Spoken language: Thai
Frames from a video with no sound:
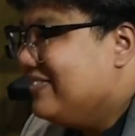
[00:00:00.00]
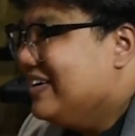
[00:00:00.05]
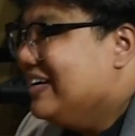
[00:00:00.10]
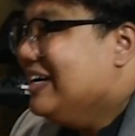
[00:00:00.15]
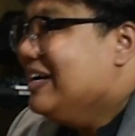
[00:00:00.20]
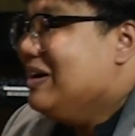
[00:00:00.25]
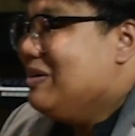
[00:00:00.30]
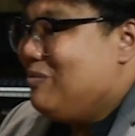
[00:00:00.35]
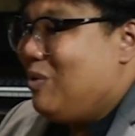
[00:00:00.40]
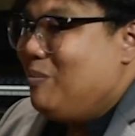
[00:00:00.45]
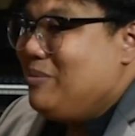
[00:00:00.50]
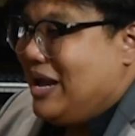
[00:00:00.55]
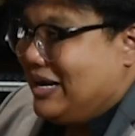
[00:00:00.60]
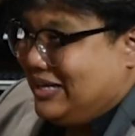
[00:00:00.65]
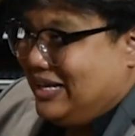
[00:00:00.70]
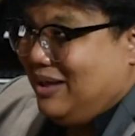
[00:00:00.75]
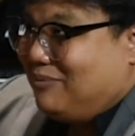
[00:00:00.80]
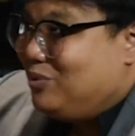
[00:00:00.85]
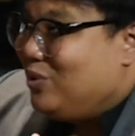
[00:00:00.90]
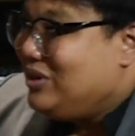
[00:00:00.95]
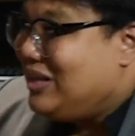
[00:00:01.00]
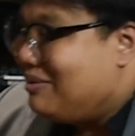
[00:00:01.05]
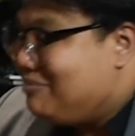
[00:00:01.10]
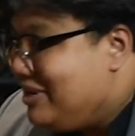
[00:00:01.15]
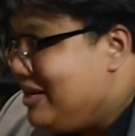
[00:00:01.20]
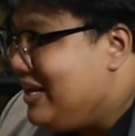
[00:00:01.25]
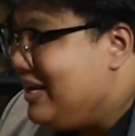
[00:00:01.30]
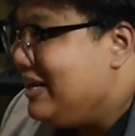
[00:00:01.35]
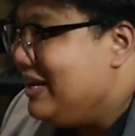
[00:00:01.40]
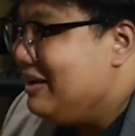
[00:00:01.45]
ครับผมอยากทำนู่นทำ
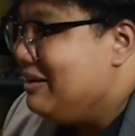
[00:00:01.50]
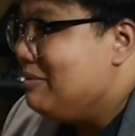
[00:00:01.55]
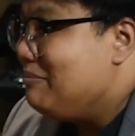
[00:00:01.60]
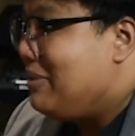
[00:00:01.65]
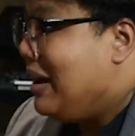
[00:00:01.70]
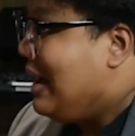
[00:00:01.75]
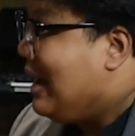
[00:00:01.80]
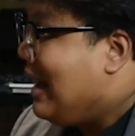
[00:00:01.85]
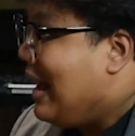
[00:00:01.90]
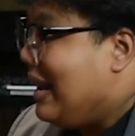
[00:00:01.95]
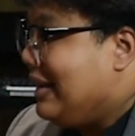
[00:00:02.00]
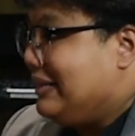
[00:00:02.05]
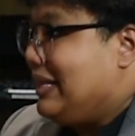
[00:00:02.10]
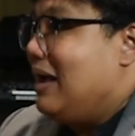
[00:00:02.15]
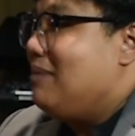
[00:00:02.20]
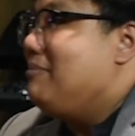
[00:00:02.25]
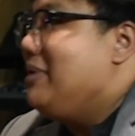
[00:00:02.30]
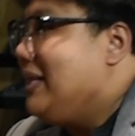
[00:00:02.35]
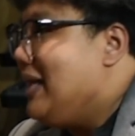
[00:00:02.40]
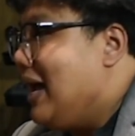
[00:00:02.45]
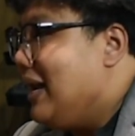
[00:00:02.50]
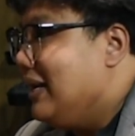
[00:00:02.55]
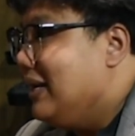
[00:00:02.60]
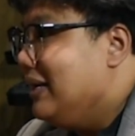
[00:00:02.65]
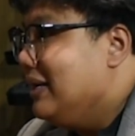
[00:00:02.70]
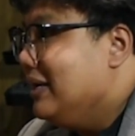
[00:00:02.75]
นี่พนักงานตามไม่ทัน